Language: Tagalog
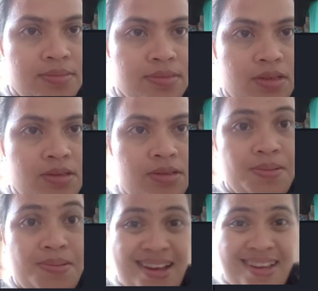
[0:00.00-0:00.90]
Yun, di
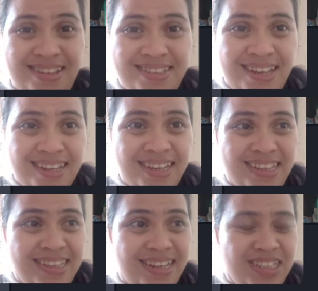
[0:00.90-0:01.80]
ba?
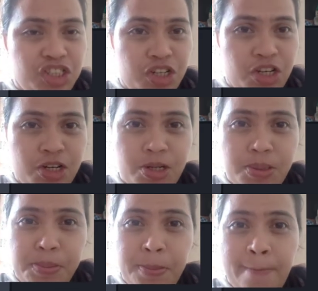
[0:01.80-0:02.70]
Nakita na siya.
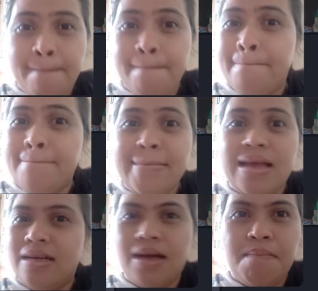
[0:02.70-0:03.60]

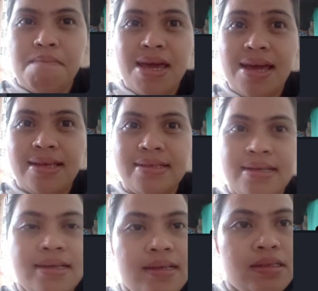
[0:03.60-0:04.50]

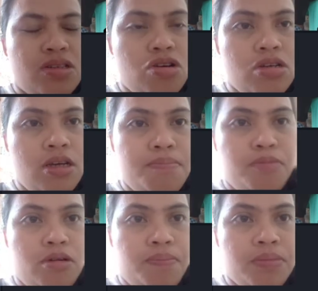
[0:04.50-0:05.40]
Amazing! So, yan
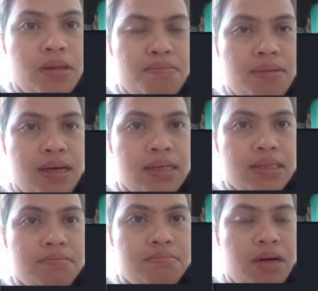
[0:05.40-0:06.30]
po. The
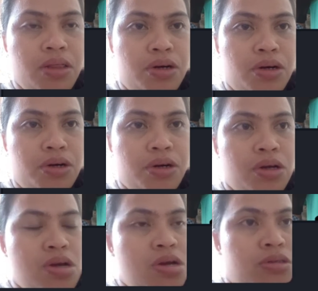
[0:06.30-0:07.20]
best mother.
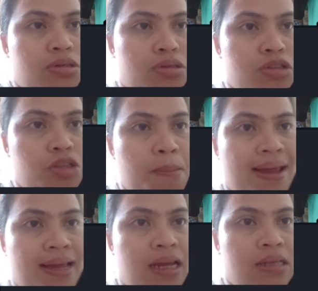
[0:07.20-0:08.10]
So, kung gusto mo,
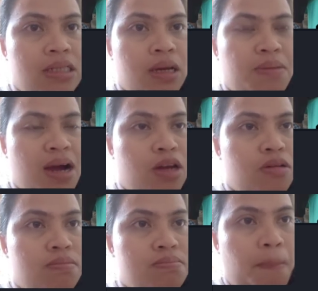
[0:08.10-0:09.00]
lagyan na siyang ibang
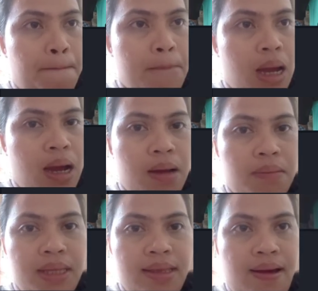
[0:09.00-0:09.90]
ano, uh,
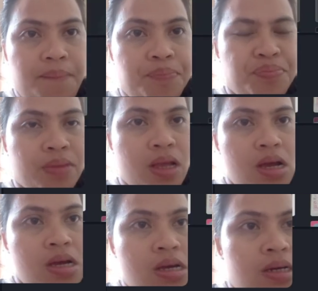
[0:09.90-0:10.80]
media,
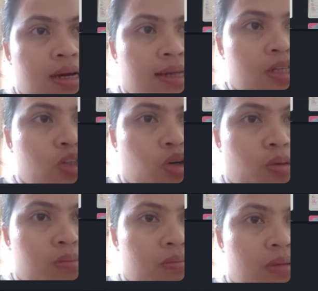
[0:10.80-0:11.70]

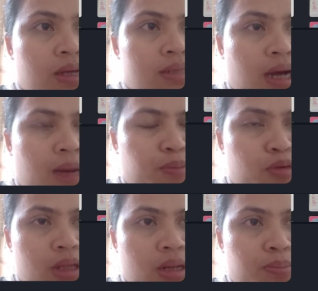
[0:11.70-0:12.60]
anito, sa, ah,
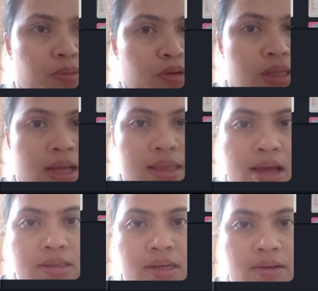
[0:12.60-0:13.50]
punta, punta tayo sa